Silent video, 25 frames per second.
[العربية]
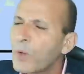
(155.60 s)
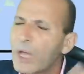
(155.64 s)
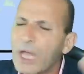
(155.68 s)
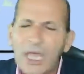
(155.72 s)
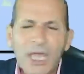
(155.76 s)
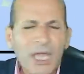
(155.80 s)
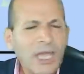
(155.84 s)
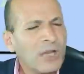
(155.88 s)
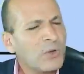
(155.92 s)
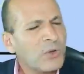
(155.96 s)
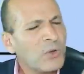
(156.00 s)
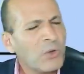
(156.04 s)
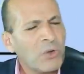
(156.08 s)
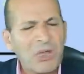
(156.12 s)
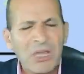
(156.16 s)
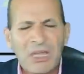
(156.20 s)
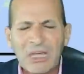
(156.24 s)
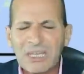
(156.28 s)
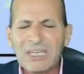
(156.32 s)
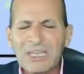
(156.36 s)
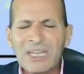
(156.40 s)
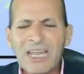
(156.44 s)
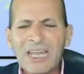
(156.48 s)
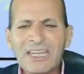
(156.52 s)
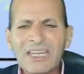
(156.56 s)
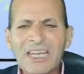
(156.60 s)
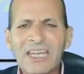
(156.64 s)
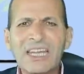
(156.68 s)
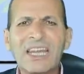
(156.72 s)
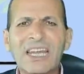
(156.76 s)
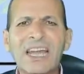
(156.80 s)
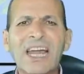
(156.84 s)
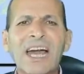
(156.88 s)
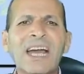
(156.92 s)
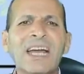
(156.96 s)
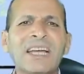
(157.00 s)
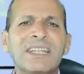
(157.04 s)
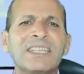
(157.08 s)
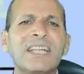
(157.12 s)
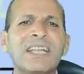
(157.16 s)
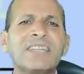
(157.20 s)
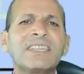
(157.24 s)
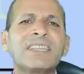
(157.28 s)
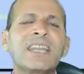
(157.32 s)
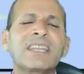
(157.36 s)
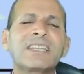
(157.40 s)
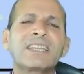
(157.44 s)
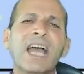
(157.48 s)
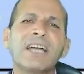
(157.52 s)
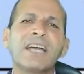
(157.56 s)
وقالوا لا لا لا ده
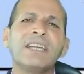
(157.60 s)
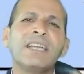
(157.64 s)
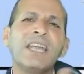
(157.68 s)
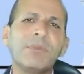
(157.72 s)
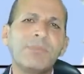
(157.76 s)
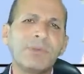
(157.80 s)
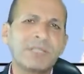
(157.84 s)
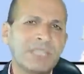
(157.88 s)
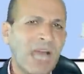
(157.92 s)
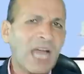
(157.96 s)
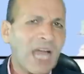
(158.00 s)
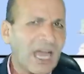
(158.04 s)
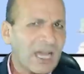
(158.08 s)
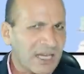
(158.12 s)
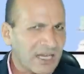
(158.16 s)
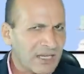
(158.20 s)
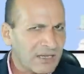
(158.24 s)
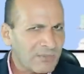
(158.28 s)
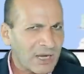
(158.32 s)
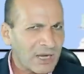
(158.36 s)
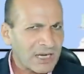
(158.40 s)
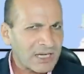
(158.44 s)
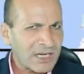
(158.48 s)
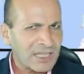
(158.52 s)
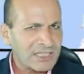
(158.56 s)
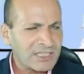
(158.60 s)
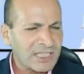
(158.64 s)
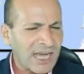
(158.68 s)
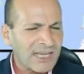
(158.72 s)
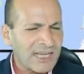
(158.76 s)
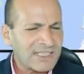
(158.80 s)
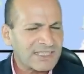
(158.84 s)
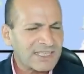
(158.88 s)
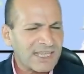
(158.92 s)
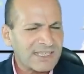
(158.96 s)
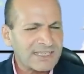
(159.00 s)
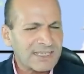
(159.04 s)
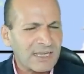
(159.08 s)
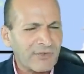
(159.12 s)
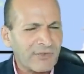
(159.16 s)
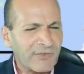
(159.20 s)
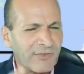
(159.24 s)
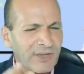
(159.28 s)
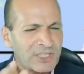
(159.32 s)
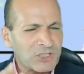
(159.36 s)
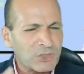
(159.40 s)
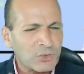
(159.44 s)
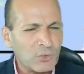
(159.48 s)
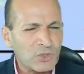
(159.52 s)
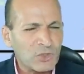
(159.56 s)
انت التحليل بتاعك المره دي اساسا
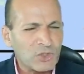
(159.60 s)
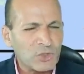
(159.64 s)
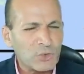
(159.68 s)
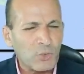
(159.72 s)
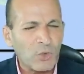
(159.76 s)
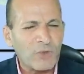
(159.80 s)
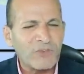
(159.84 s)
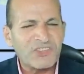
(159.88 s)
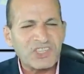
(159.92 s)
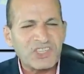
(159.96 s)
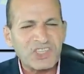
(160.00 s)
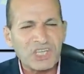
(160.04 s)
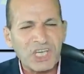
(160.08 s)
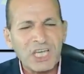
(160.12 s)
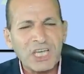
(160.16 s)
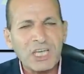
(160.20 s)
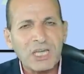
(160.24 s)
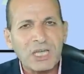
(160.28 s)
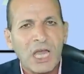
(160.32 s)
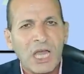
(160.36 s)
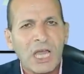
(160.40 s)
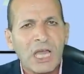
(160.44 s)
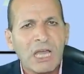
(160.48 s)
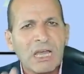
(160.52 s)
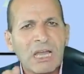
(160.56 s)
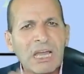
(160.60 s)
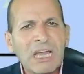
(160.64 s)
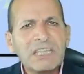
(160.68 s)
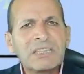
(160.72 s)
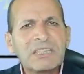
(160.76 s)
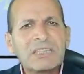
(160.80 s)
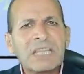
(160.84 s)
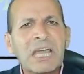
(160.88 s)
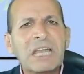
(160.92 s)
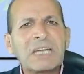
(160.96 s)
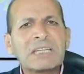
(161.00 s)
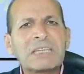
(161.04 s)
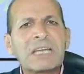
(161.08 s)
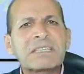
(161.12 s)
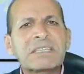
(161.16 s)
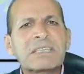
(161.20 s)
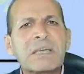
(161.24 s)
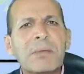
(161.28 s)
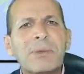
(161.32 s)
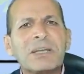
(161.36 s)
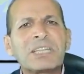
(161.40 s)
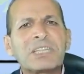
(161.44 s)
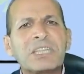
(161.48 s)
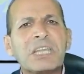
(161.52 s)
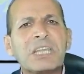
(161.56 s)
فشوش وفشنج انت كده
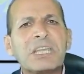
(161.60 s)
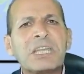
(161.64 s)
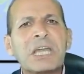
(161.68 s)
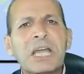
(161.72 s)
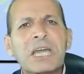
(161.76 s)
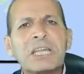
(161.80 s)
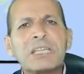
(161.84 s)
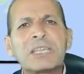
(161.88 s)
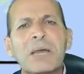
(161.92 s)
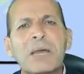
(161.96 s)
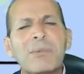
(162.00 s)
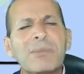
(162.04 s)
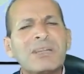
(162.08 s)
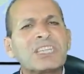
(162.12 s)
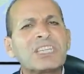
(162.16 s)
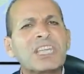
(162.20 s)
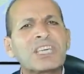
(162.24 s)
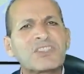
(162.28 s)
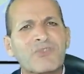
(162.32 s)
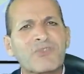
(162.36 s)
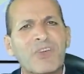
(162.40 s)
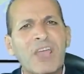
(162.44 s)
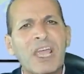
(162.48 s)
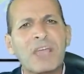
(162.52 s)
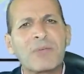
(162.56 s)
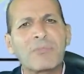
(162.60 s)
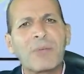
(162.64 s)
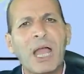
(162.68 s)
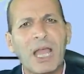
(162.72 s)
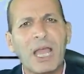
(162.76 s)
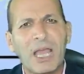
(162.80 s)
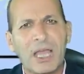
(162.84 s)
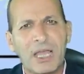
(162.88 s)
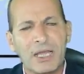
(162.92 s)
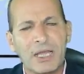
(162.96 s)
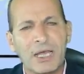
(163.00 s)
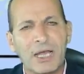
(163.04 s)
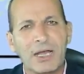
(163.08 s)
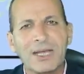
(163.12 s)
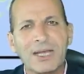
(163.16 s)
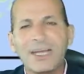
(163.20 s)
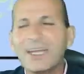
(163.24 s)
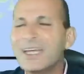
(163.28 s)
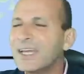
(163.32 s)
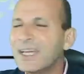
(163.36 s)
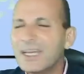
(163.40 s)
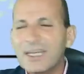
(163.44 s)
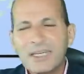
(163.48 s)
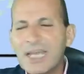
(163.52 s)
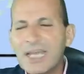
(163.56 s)
ثبتت انك انت ما انتش فاهم حاجه
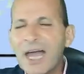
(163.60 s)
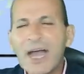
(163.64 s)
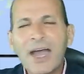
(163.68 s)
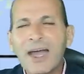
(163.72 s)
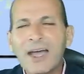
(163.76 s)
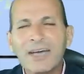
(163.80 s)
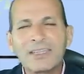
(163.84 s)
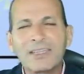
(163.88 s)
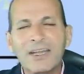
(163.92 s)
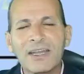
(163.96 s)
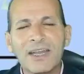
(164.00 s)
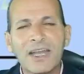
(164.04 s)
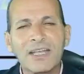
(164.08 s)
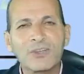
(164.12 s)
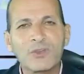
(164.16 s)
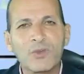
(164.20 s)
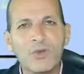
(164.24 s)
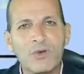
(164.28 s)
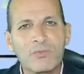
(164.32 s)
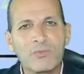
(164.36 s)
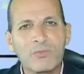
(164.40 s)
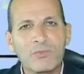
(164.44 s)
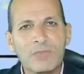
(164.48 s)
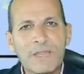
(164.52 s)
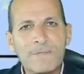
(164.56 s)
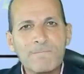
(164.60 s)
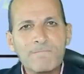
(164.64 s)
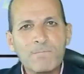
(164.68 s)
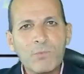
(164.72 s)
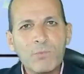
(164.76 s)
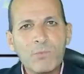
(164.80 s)
لا حضراتكم